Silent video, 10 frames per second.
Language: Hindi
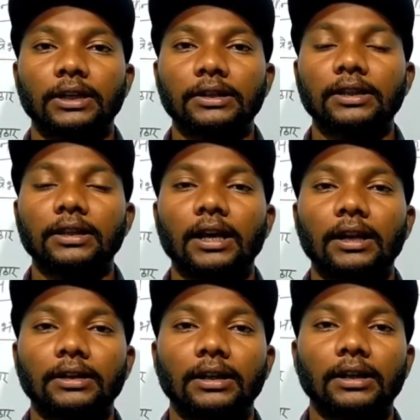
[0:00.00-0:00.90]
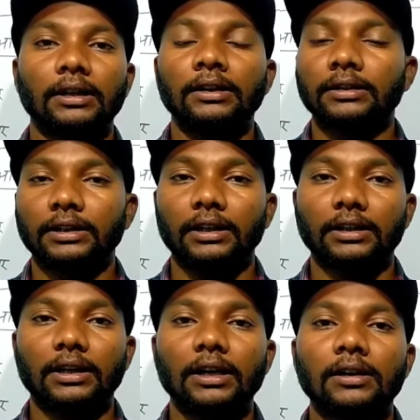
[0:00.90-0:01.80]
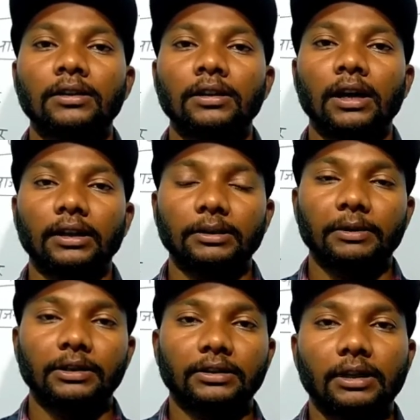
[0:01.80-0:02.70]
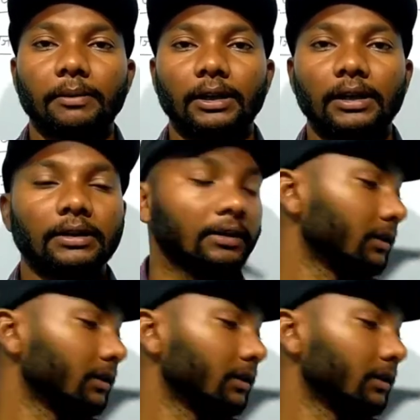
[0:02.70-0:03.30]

साथ ही साथ आलंगा तेलंगाना आंध्र प्रदेश का पठार